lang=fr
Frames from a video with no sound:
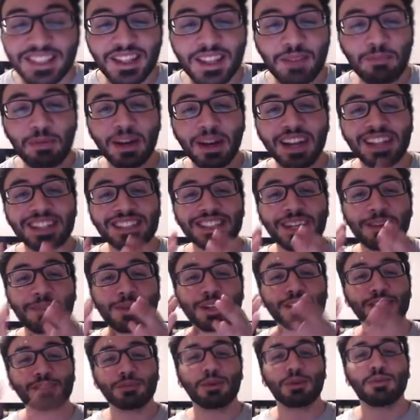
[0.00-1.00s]
pas à lâcher un
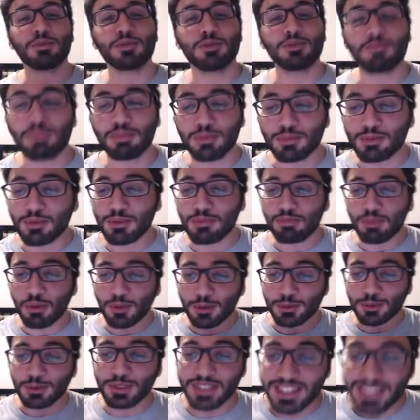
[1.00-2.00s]
maximum de pouces bleus
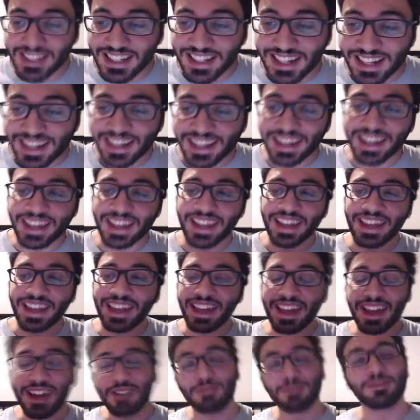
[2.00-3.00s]
pour soutenir
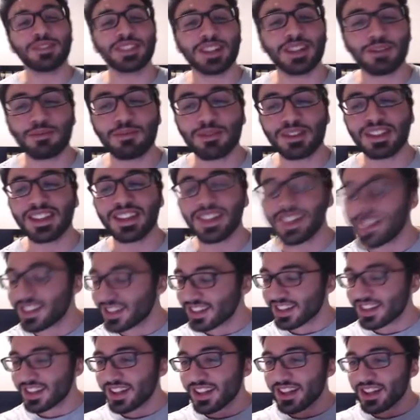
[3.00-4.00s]
et à vous abonner.
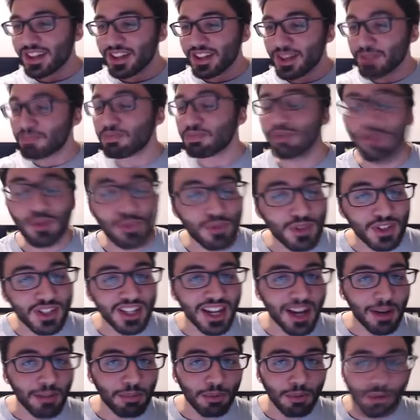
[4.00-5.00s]
Et puis, je vous dis
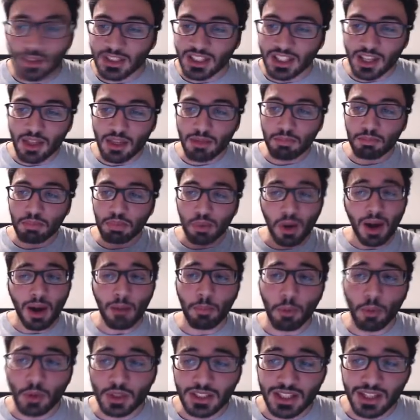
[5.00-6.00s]
à la prochaine pour un
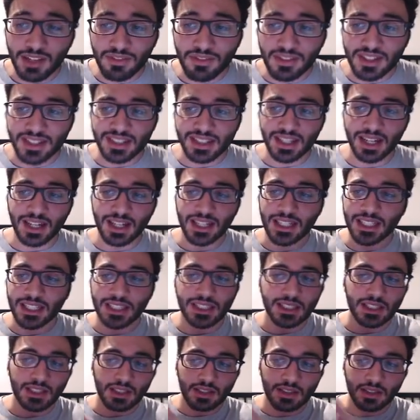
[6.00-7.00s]
prochain
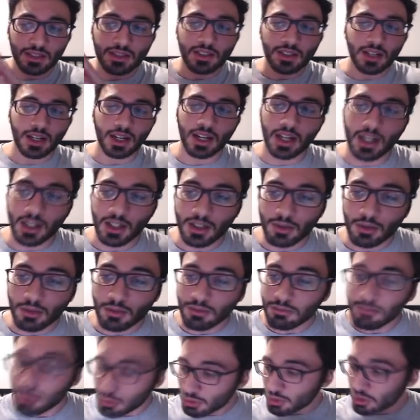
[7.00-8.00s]
visitage. Voilà.
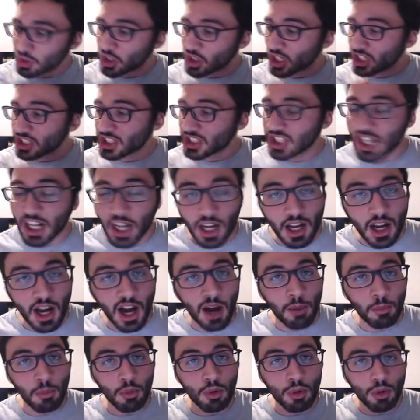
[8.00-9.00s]
ce que j'ai à dire,
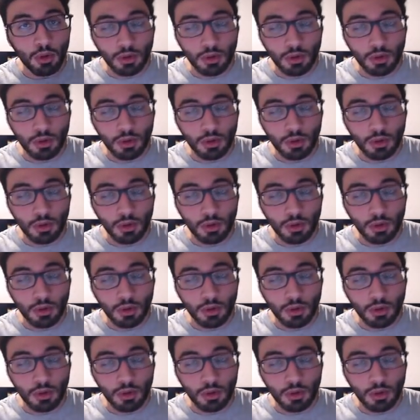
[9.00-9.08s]
un mot